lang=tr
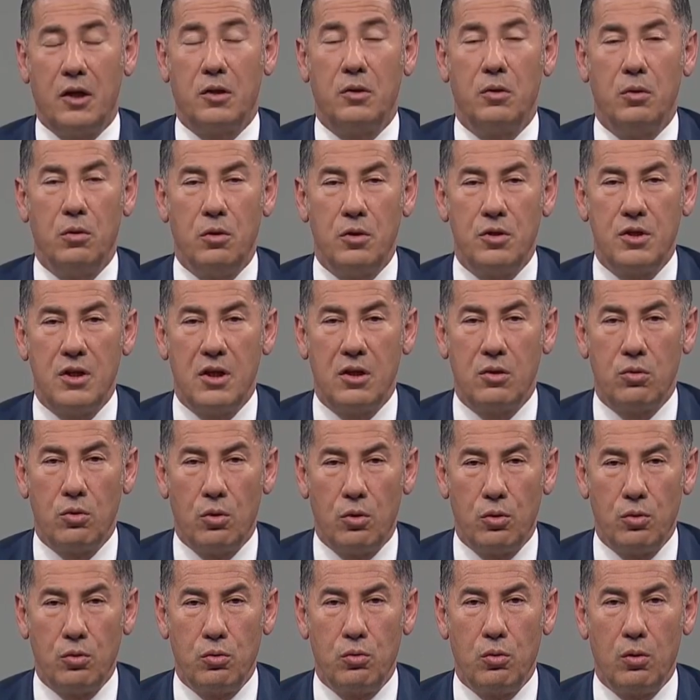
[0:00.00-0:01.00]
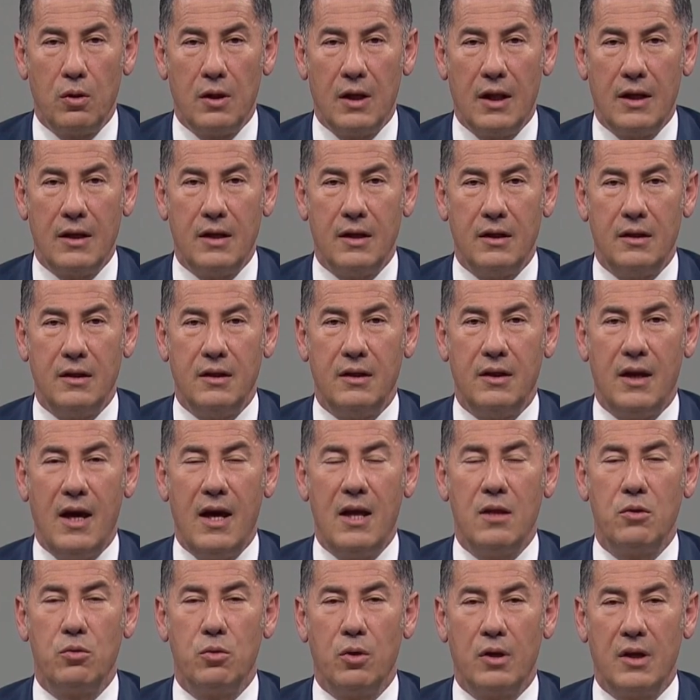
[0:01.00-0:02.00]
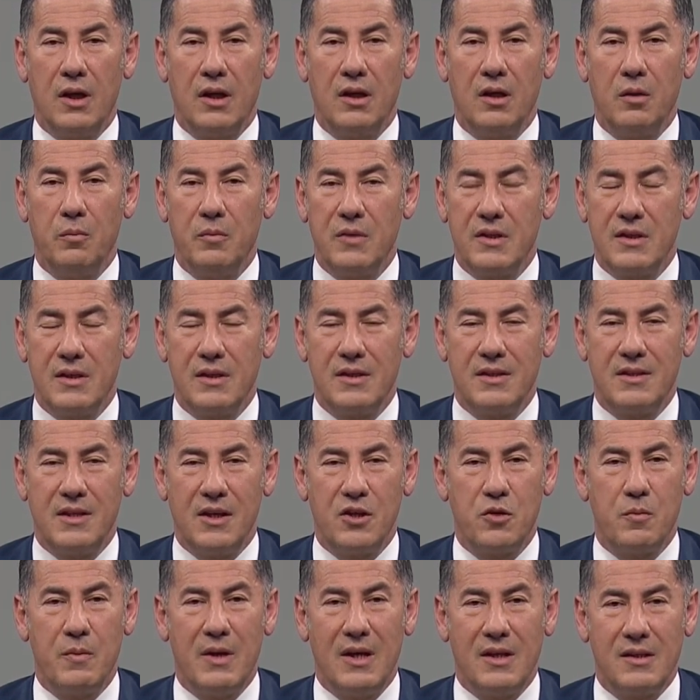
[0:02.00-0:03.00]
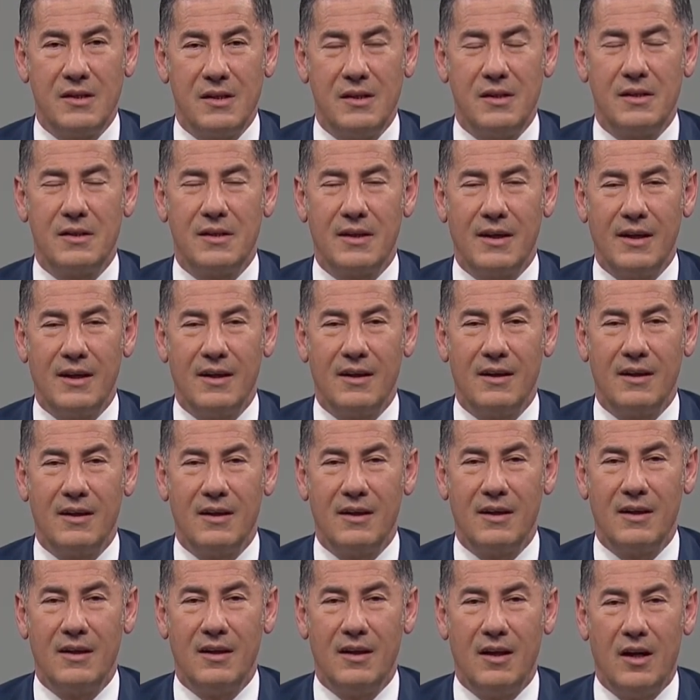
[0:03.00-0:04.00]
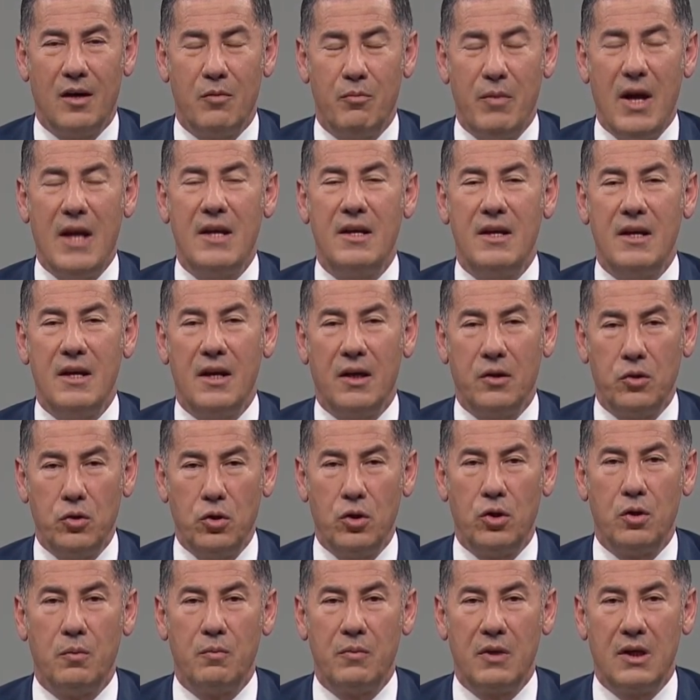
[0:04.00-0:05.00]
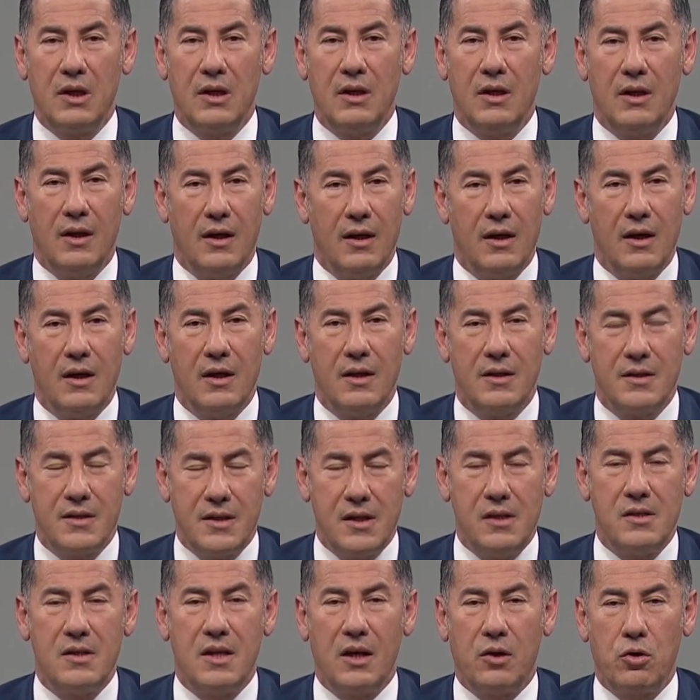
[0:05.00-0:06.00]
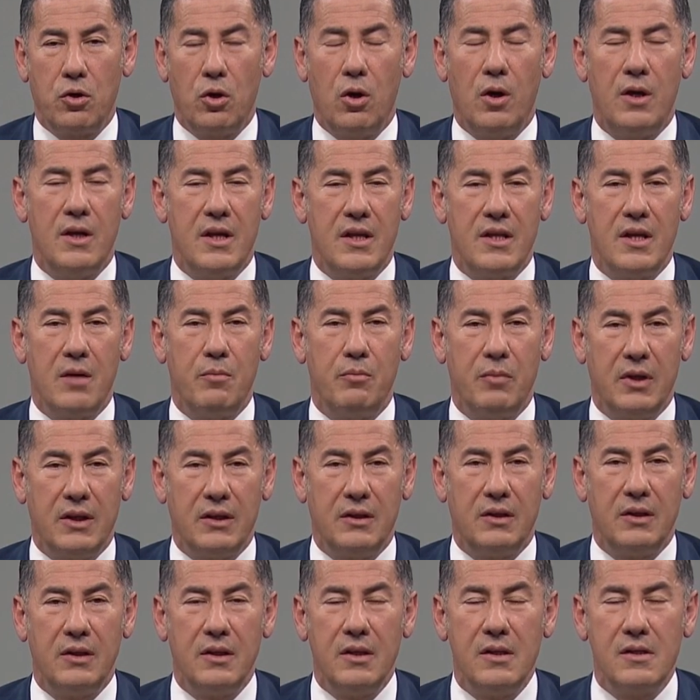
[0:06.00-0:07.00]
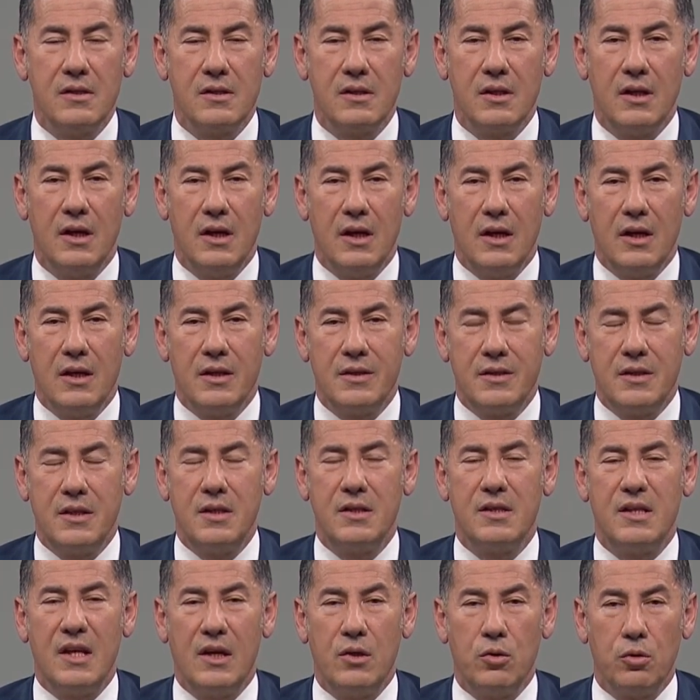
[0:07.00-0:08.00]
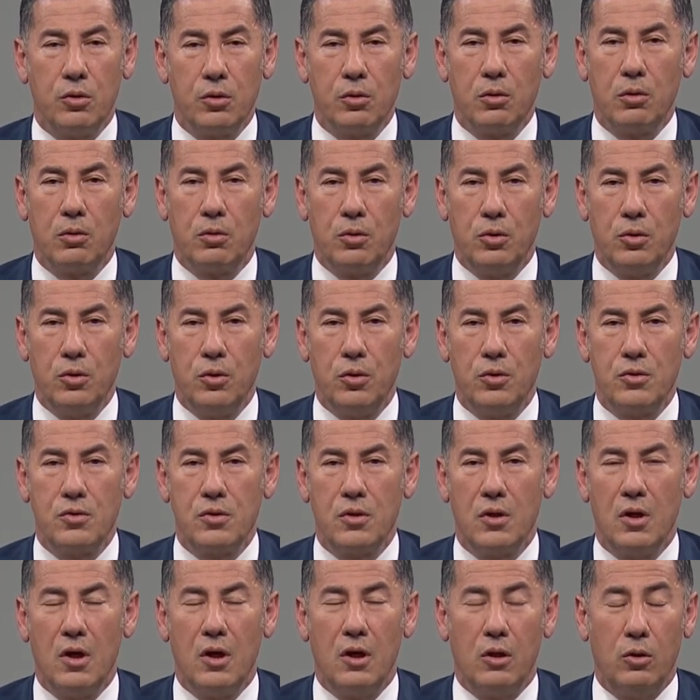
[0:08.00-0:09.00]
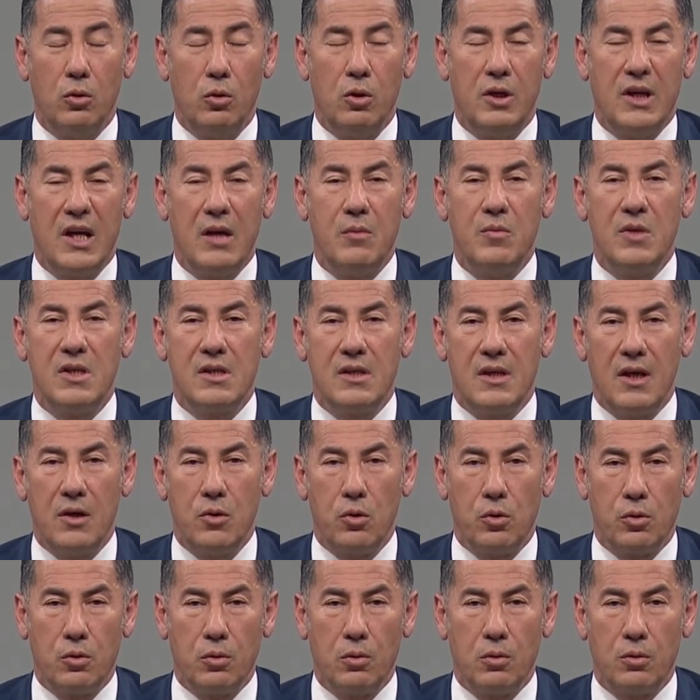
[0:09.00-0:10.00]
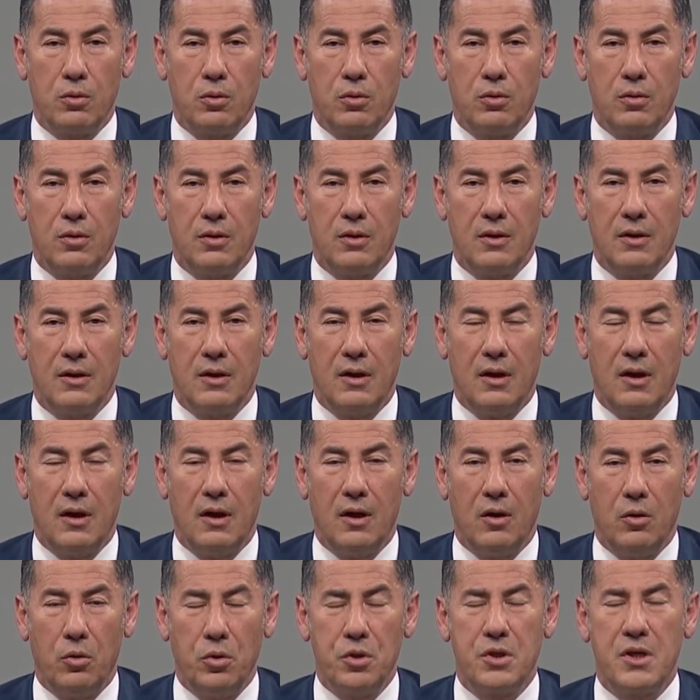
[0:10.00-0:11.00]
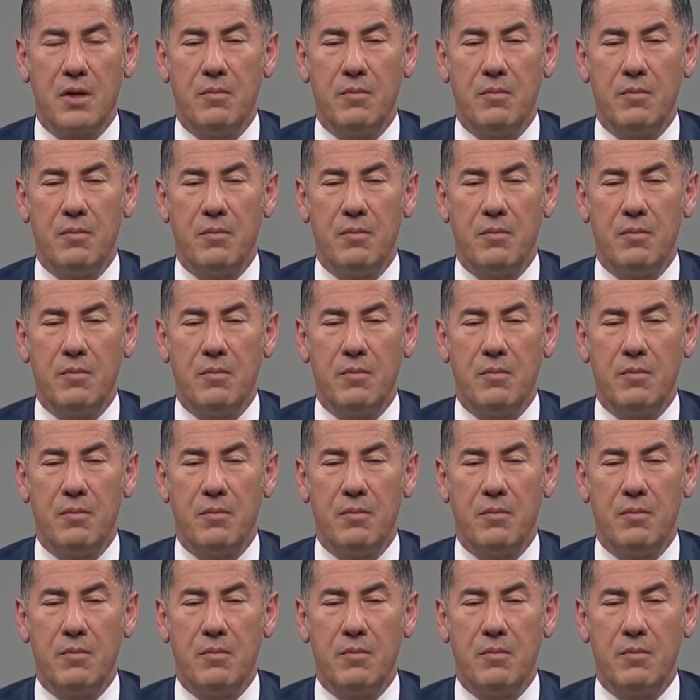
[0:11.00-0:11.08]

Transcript: teknolojiyi doğru kullananı, en donanılmasını seçmeyesiniz ki? Ben inanıyorum ki siz de köhneden bıktınız, siz de yoruldunuz, ülkemiz de yoruldu. O